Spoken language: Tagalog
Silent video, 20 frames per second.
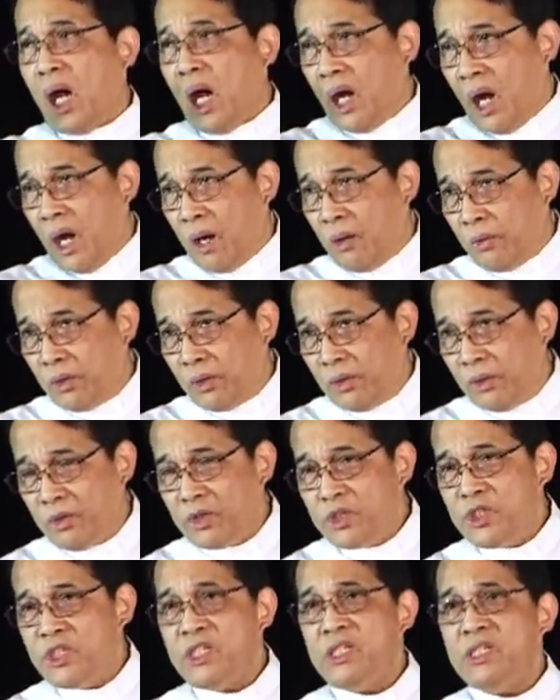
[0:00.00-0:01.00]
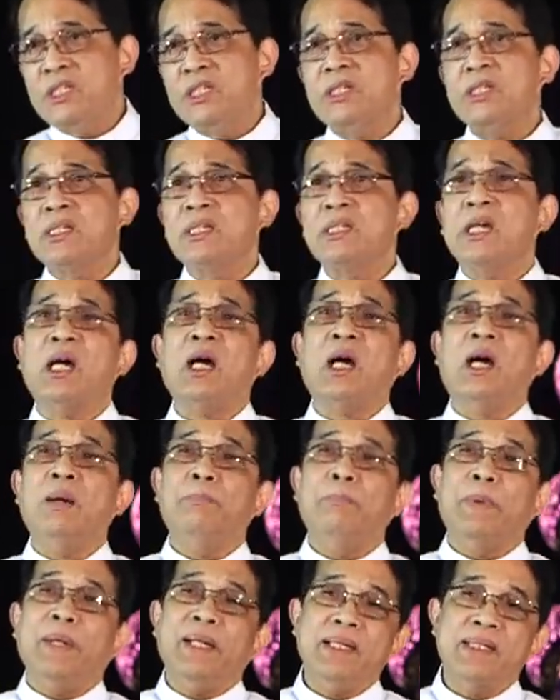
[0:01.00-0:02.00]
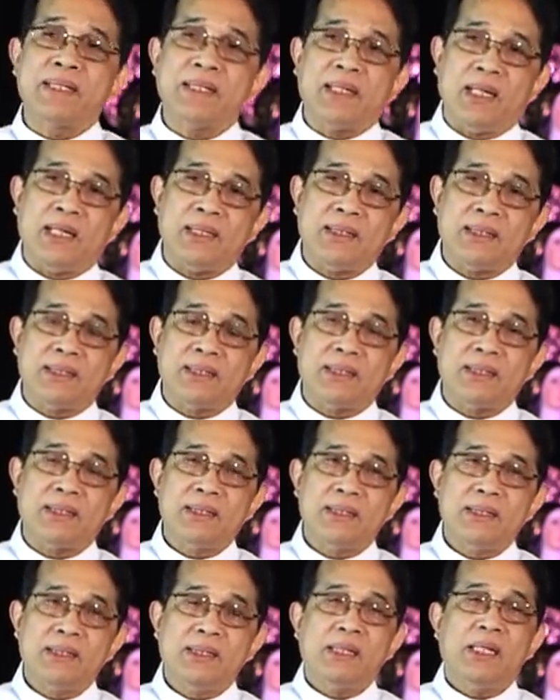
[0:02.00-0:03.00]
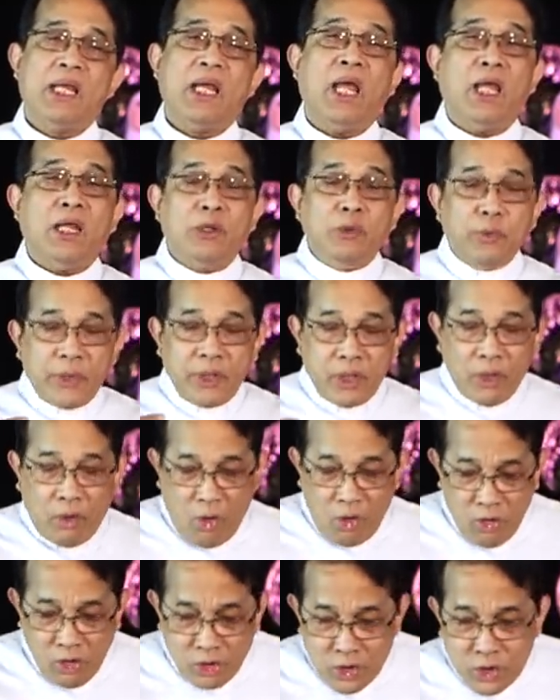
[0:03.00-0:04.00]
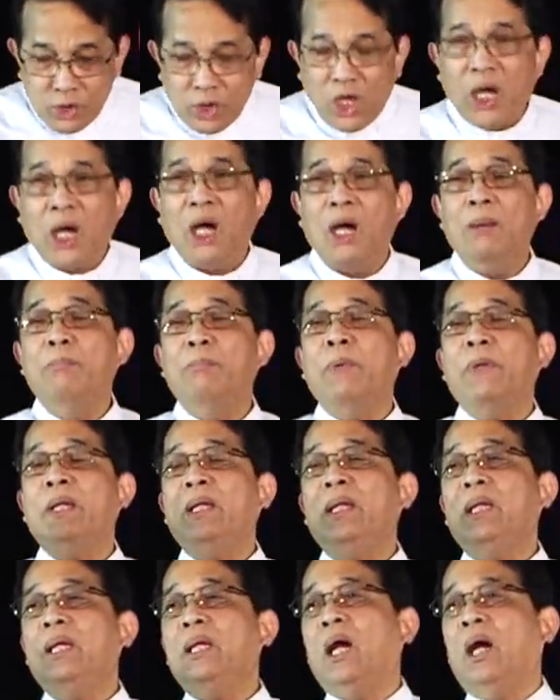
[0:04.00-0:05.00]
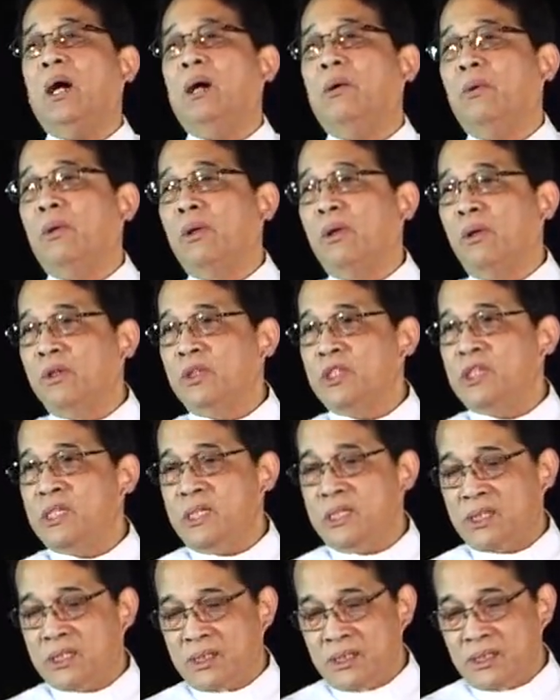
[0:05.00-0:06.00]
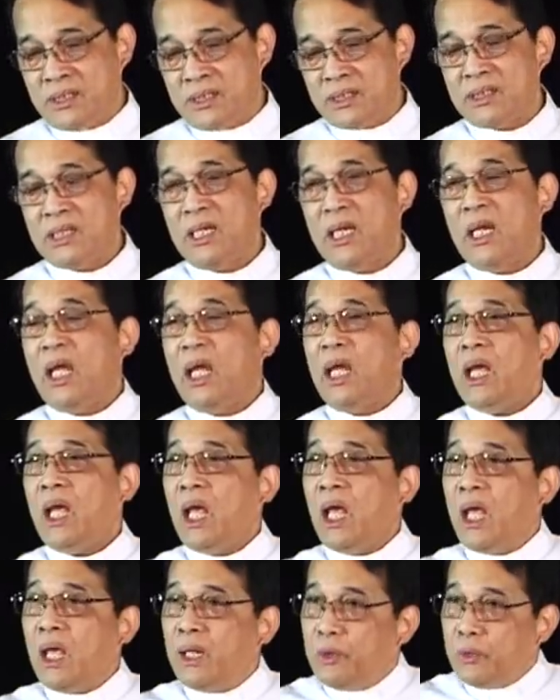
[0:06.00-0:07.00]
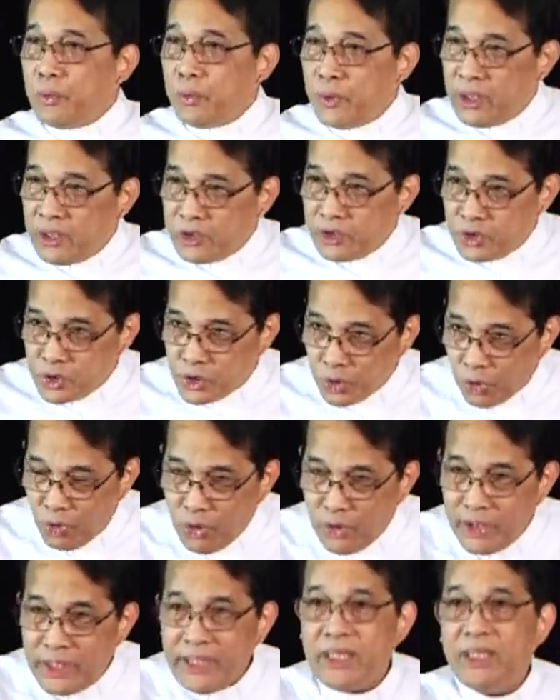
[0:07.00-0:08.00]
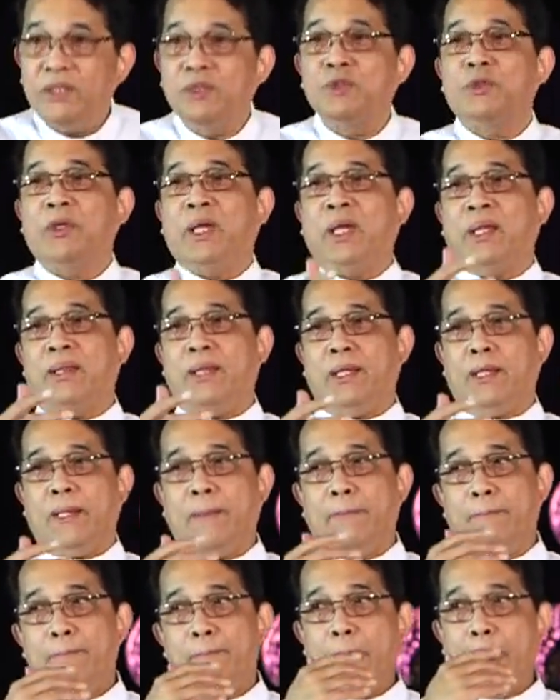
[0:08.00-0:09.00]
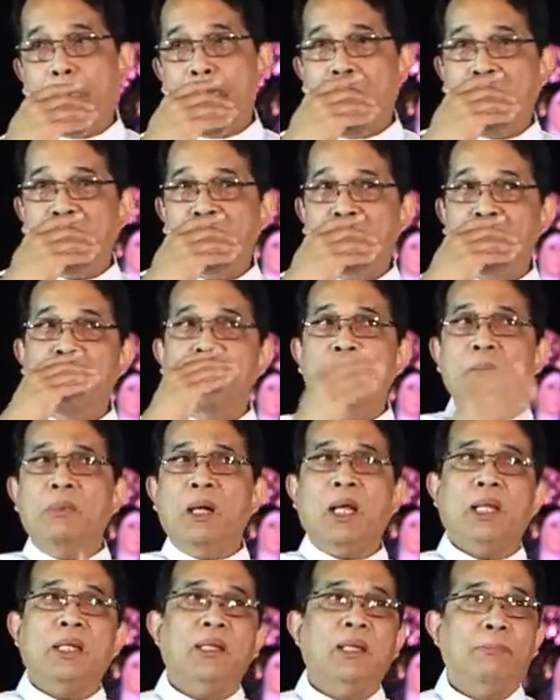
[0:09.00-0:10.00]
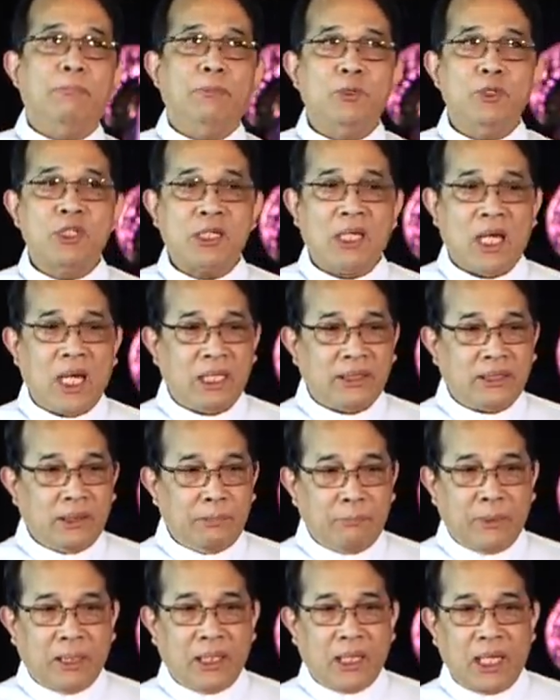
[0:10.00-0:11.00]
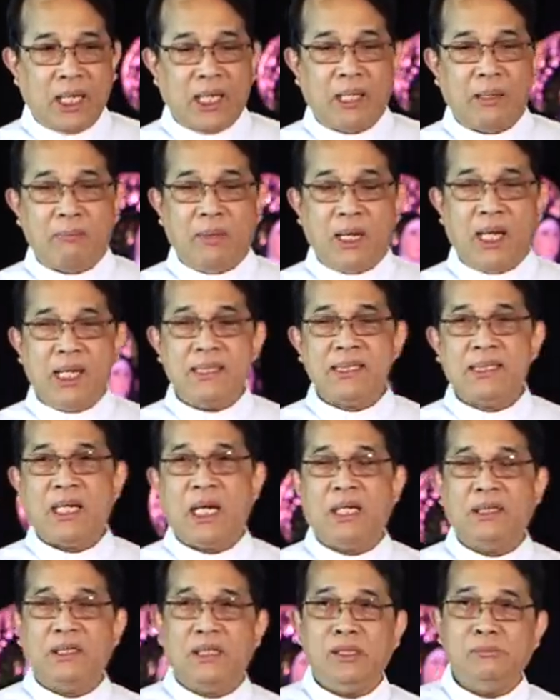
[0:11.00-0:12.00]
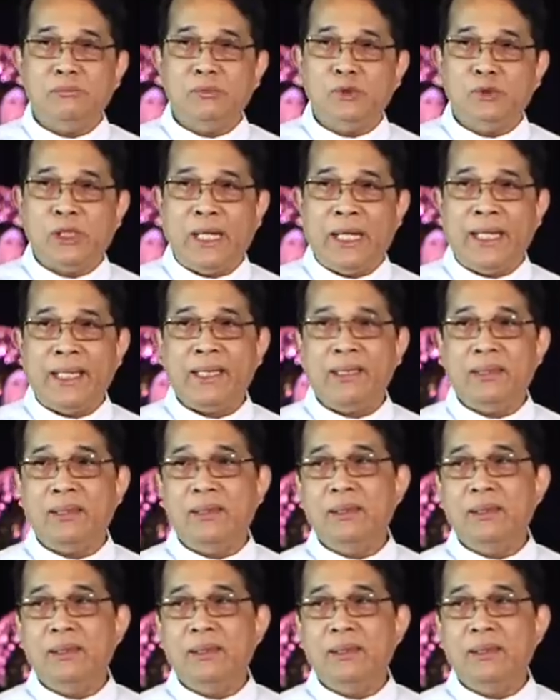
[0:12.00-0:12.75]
our Lord Jesus accompanies us and we also accompany our Lord Jesus and we journey together. Yun ang maganda po sa ating paglalakbay sa ating buhay.